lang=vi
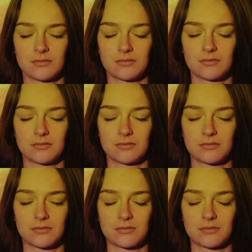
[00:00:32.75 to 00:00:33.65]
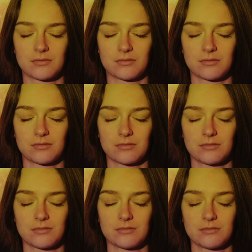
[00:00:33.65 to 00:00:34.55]
cùng hạnh phúc, cảm
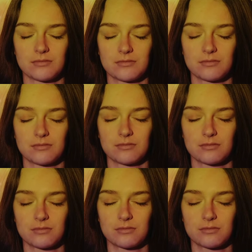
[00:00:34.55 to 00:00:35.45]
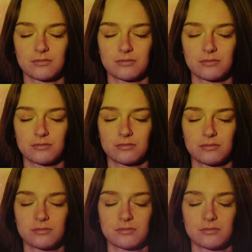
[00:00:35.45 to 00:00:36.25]
giác nhẹ nhõm như được giải thoát.